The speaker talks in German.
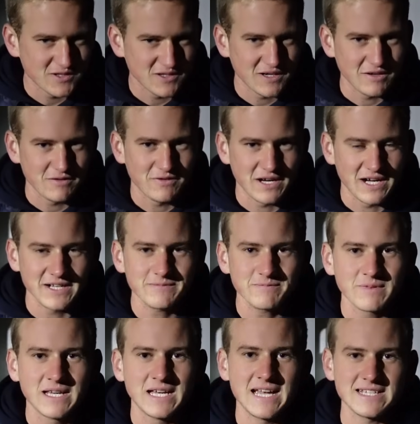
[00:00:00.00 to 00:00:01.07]
noch erfahren?
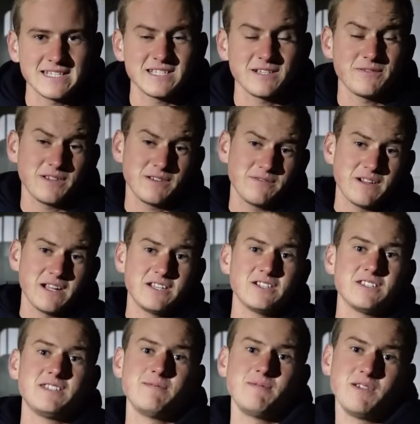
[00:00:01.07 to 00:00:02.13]
Es ist auf jeden Fall
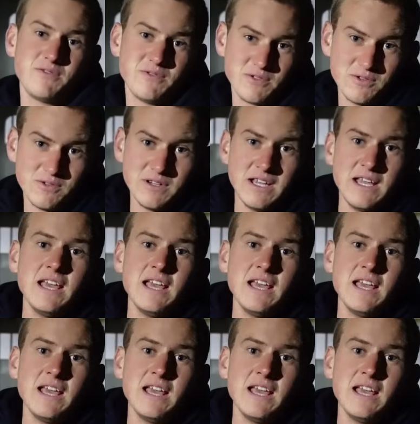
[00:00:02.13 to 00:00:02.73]
noch ziemlich früh.